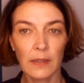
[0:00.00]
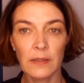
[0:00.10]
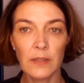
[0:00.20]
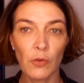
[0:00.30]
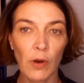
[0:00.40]

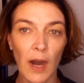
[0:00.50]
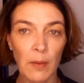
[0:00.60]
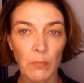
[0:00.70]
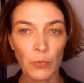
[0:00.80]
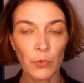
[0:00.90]
die du
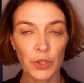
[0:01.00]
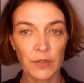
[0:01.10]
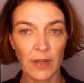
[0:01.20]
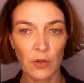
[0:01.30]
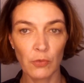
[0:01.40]
haben
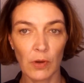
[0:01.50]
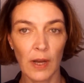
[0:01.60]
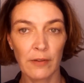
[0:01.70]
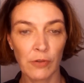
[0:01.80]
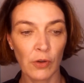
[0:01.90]
musst, wenn du
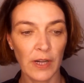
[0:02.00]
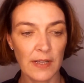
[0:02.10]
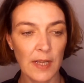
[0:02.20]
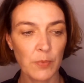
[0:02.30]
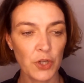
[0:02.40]

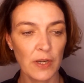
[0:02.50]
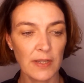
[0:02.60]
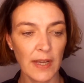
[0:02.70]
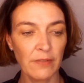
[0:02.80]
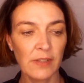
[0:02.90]
erfolgreich selbstständig
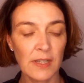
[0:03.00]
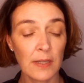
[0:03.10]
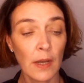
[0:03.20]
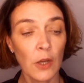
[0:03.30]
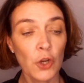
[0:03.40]
sein willst,